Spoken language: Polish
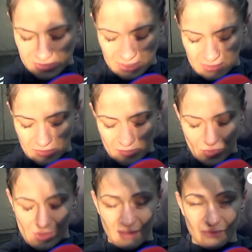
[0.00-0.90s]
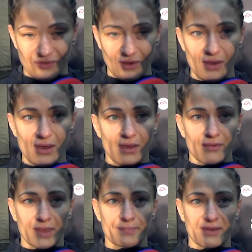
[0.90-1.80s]
Mega przejęcie, to było za dużo.
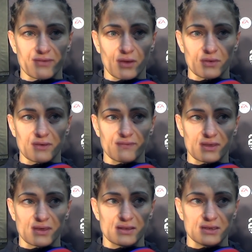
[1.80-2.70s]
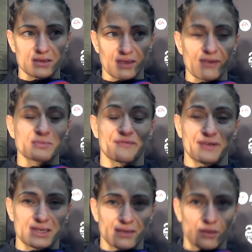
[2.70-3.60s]
Naprawdę oni wiedzieli, ja wiem, że
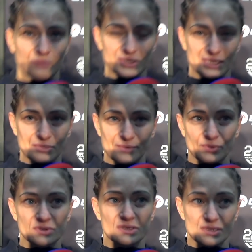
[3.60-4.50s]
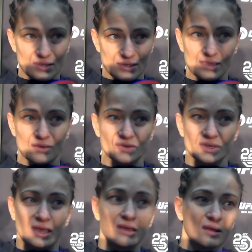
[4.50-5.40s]
facetom czasami się podnosi testosteron,
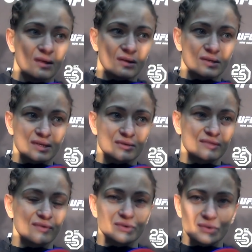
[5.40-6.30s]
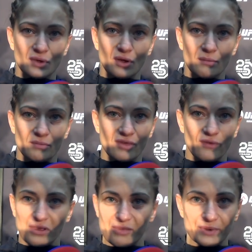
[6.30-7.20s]
że, że rozwiązują
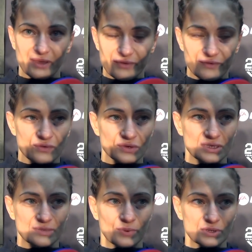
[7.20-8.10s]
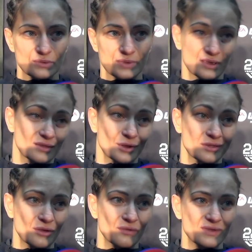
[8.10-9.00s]
swoje sprawy w różny sposób, taki
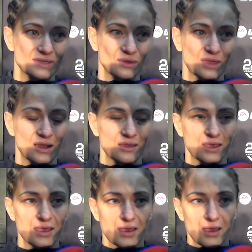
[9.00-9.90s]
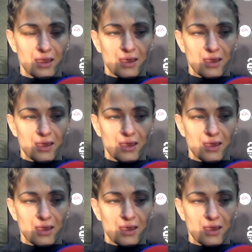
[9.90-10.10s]
trochę niekonwencjonalny.